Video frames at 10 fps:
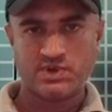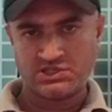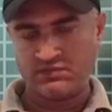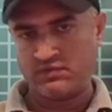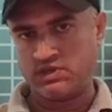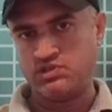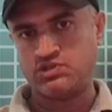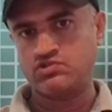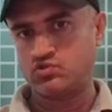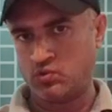
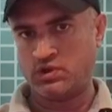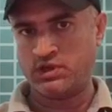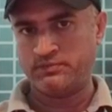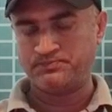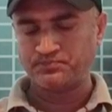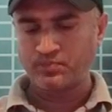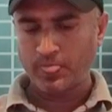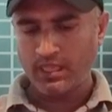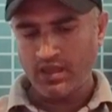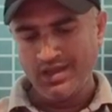स्पेसिफिकेशंस होंगे
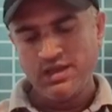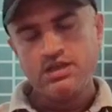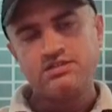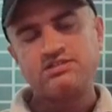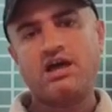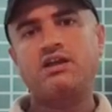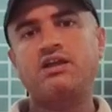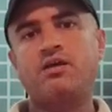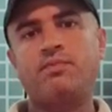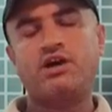
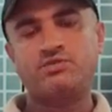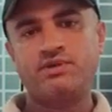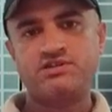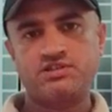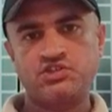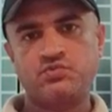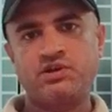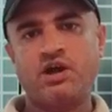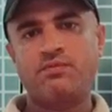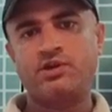सारे अपार्टमेंट्स
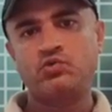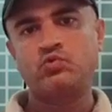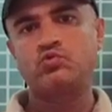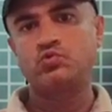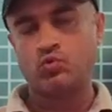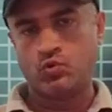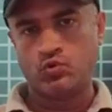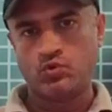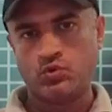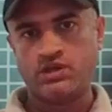इसमें आपके टू टू
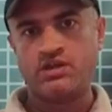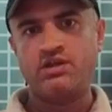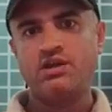कोर होंगे